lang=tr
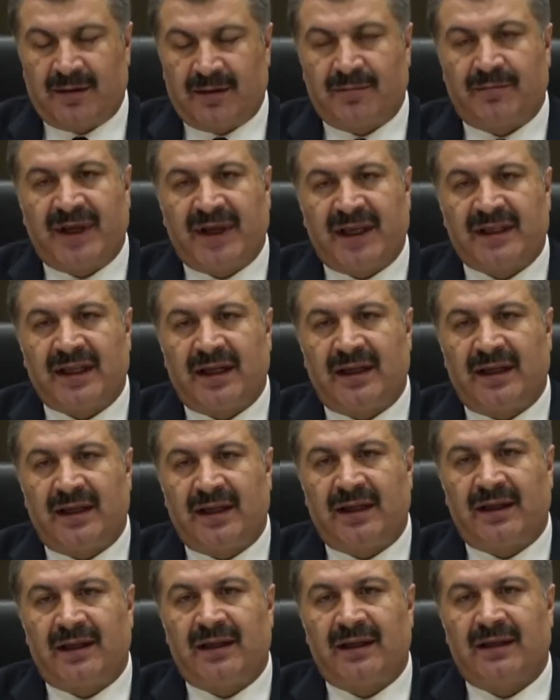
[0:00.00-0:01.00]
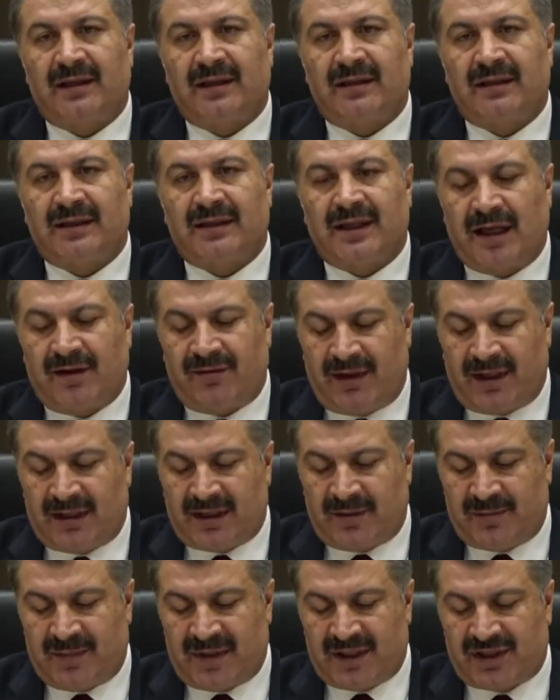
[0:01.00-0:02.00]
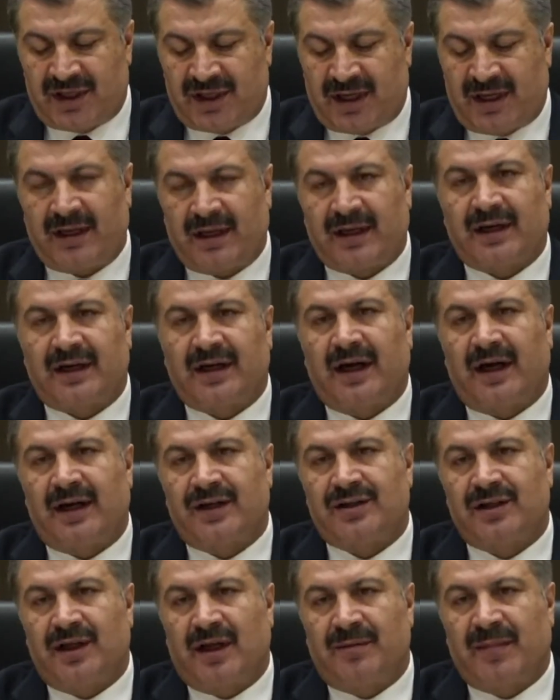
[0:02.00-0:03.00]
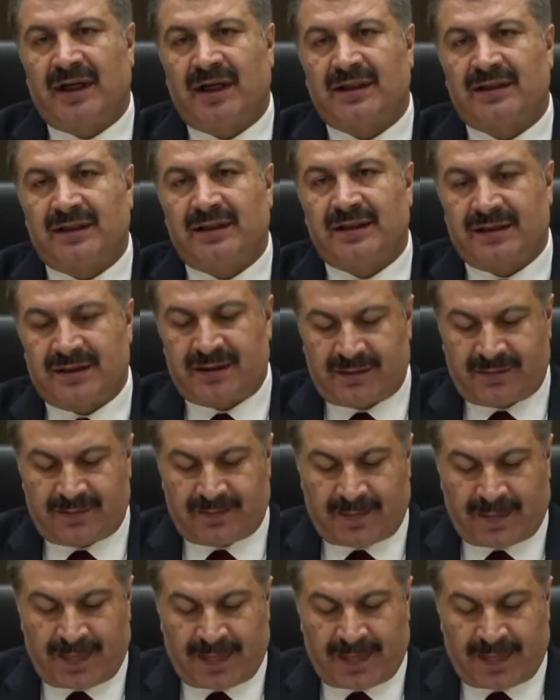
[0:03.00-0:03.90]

Bedeli devletimizce karşılanmaktadır.